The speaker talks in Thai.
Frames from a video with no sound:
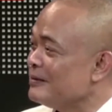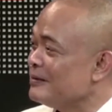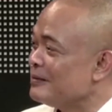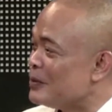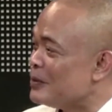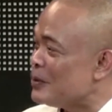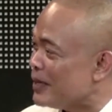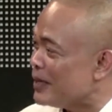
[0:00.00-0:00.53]

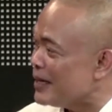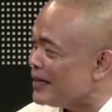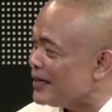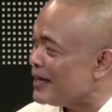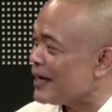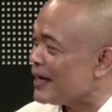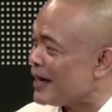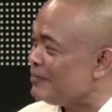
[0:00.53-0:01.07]
พรุ่งนี้
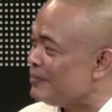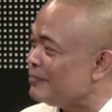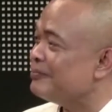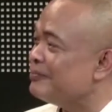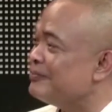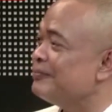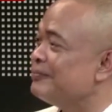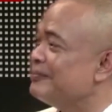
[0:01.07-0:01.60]
เนี่ยนะครับ
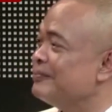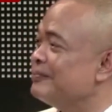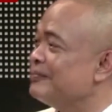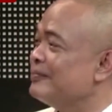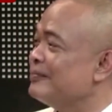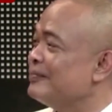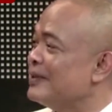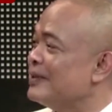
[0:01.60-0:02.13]

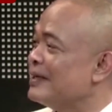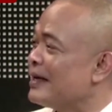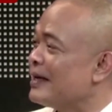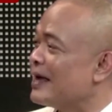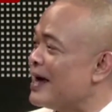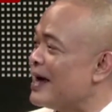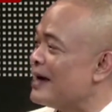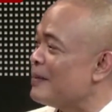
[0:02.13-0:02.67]

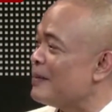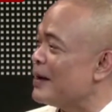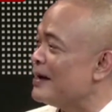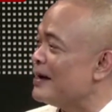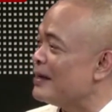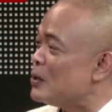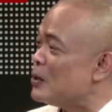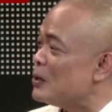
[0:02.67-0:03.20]
การอภั
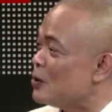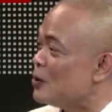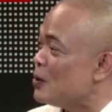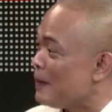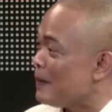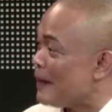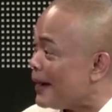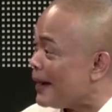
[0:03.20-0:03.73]
ยโทษทั่
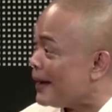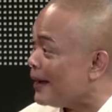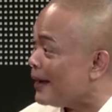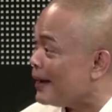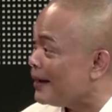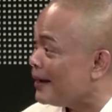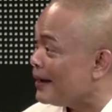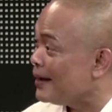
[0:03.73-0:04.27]
วไป
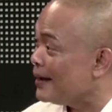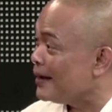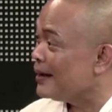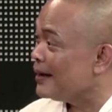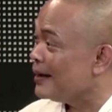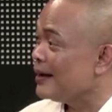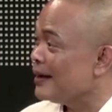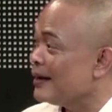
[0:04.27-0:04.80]

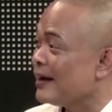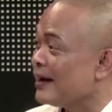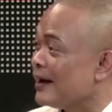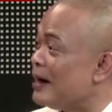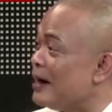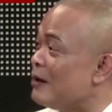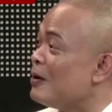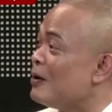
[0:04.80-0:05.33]

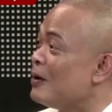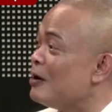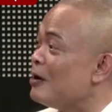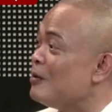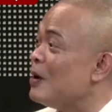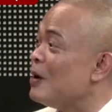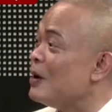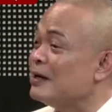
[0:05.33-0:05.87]
เข้าคร
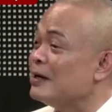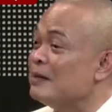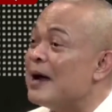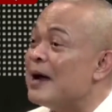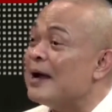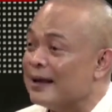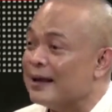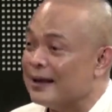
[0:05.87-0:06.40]
ม.หรือ
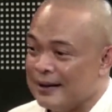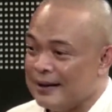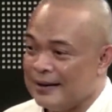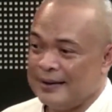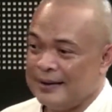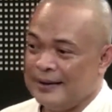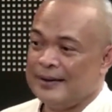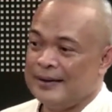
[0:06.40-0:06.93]
ไม่
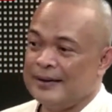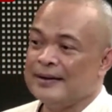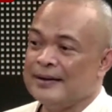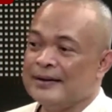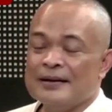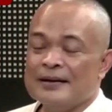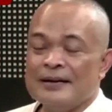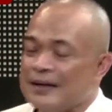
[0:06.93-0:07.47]

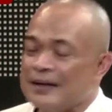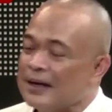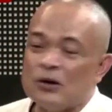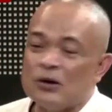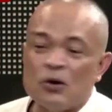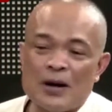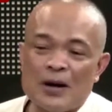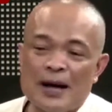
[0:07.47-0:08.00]
จริง
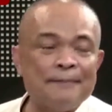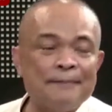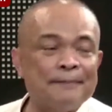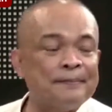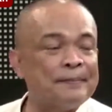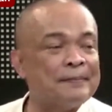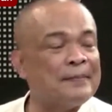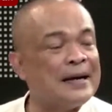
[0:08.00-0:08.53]
อยู่ครับ
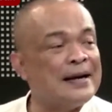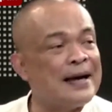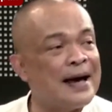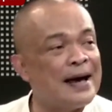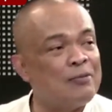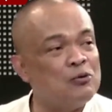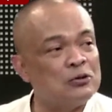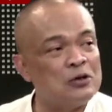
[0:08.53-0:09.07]
บรรดา
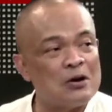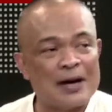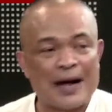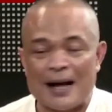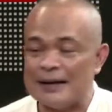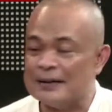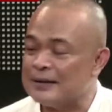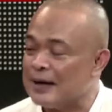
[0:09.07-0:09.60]
ผู้ต้อง
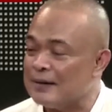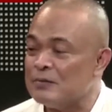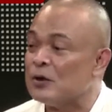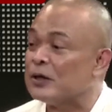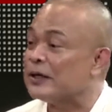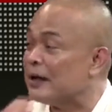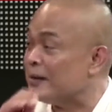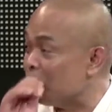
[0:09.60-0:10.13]
ขังทั้งหม
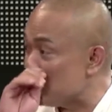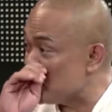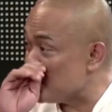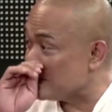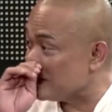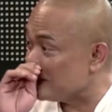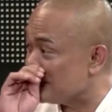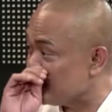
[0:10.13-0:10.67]
ดทั้งปว
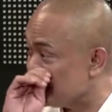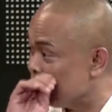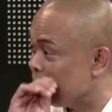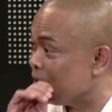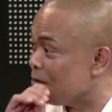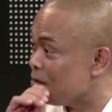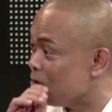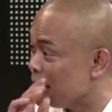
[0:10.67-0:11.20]
งที่
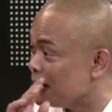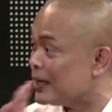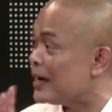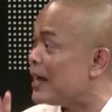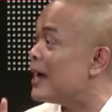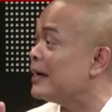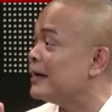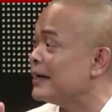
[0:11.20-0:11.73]
เขาควรจะ
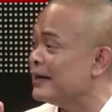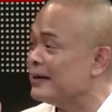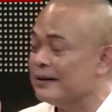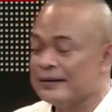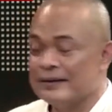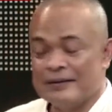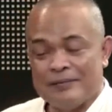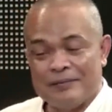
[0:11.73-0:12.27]
ได้
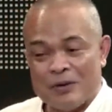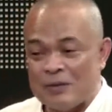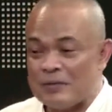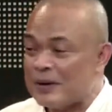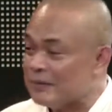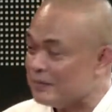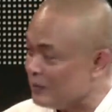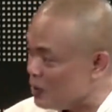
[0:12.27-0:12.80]
ผม
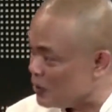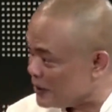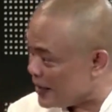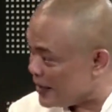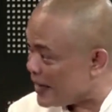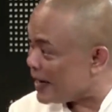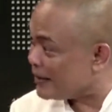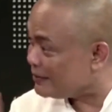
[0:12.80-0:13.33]
โมท
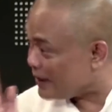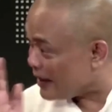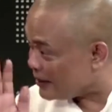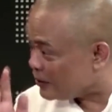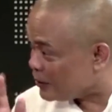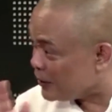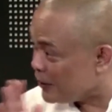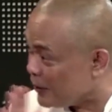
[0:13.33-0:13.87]
นาสา
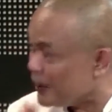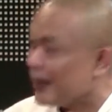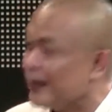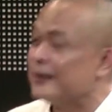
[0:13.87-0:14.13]
ธุด้วย